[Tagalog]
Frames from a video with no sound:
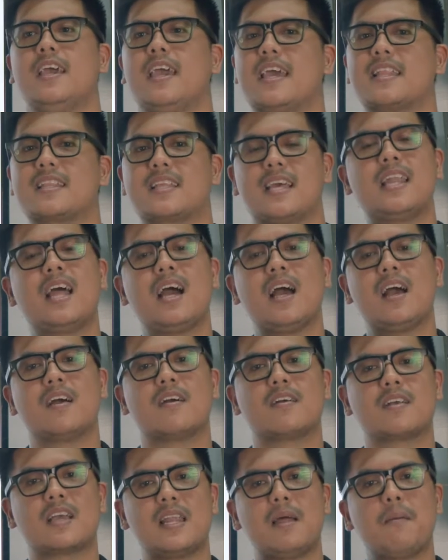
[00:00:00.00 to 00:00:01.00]
And kanang
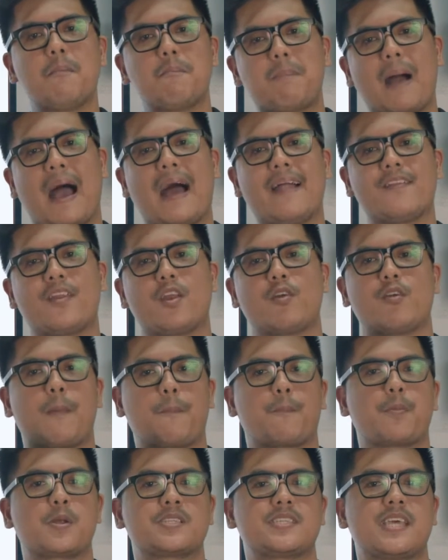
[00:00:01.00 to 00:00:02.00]
kanang banner
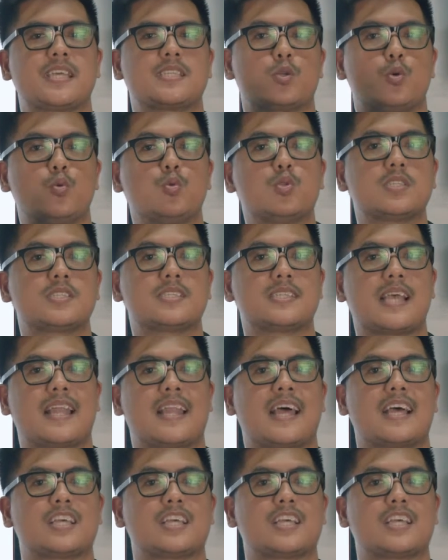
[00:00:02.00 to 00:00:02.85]
represents unsa na